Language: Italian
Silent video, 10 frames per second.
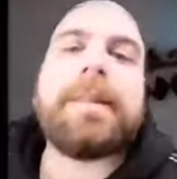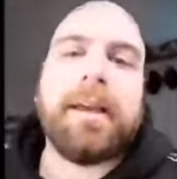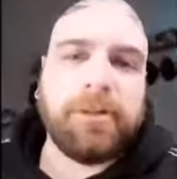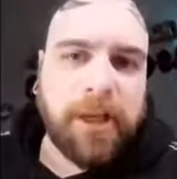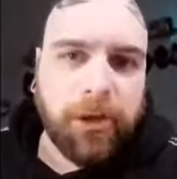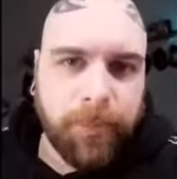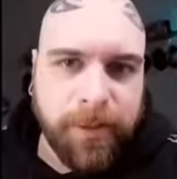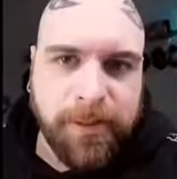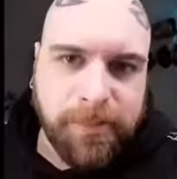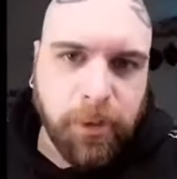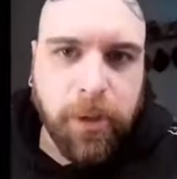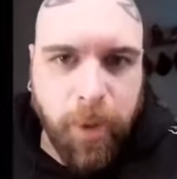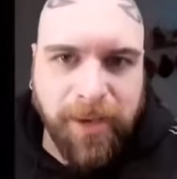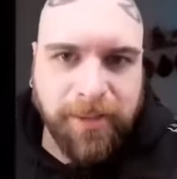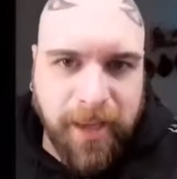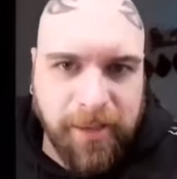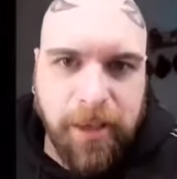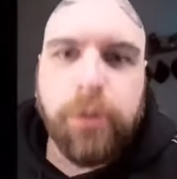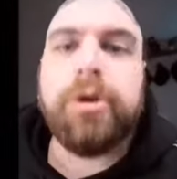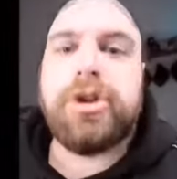a parte che lo sanno benissimo che qua in
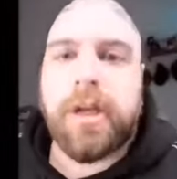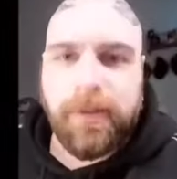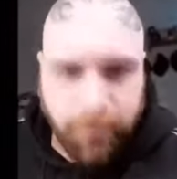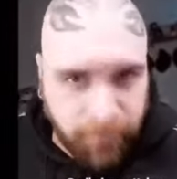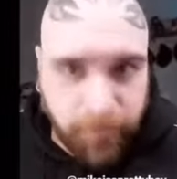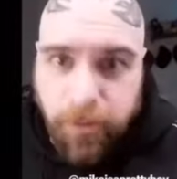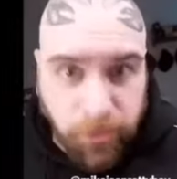Italia gli unici che